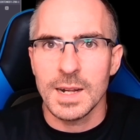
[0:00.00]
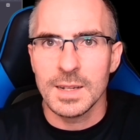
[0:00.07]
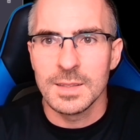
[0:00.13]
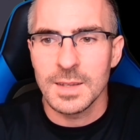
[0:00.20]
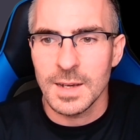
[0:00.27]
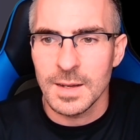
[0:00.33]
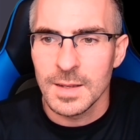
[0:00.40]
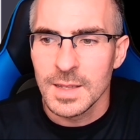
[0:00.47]

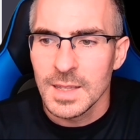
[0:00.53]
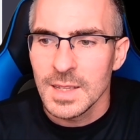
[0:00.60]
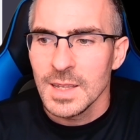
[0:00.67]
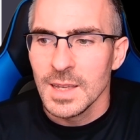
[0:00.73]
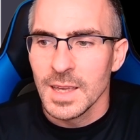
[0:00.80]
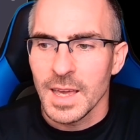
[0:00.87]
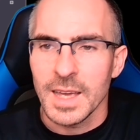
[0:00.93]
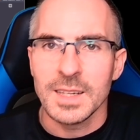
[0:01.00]
Alter.
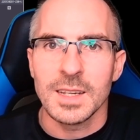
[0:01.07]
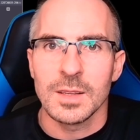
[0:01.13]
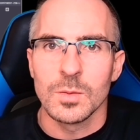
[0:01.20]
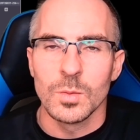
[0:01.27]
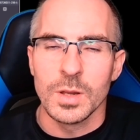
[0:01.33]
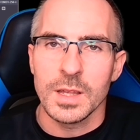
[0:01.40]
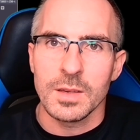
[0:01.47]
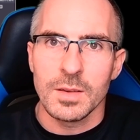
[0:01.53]
Hängt
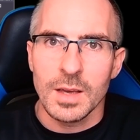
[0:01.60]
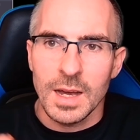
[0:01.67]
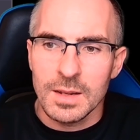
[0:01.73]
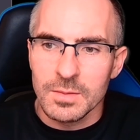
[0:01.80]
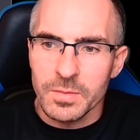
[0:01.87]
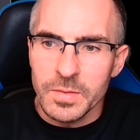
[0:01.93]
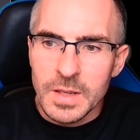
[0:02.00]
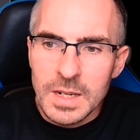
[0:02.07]
natürlich
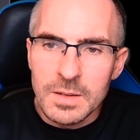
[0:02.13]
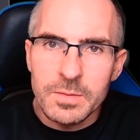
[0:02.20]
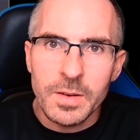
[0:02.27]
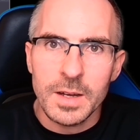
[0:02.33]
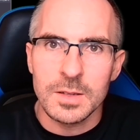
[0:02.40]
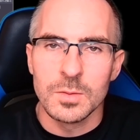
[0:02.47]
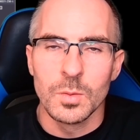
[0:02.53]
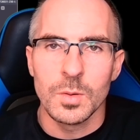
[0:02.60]
an vielen
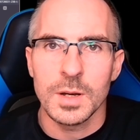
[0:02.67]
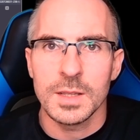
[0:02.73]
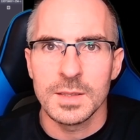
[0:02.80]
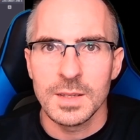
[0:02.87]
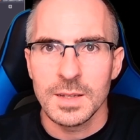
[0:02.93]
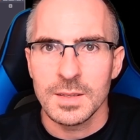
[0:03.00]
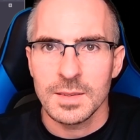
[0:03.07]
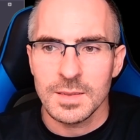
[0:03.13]

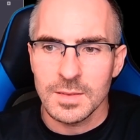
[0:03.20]
Faktoren